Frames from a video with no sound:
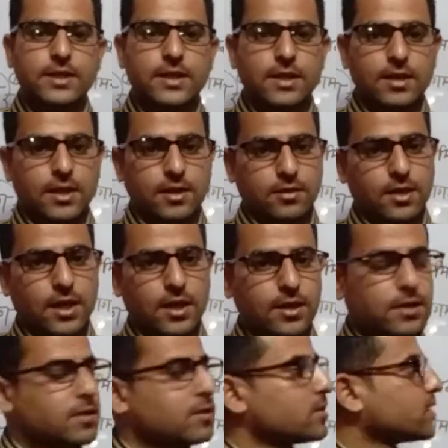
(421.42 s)
अधिक लगता
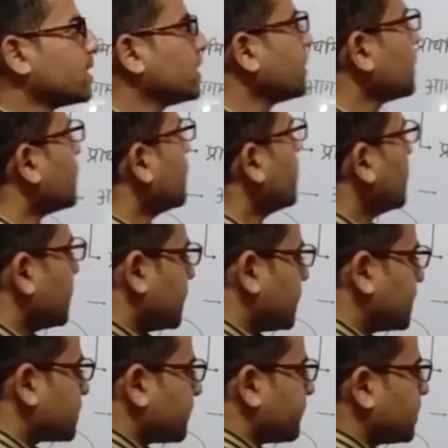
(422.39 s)
है ठीक है
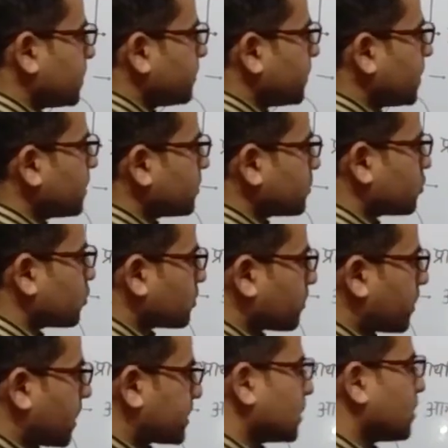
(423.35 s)
इस विधि में दो
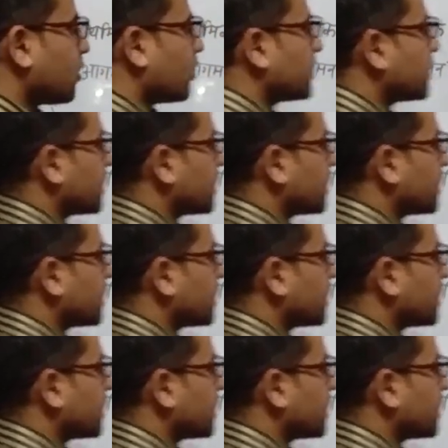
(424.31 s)
बातें और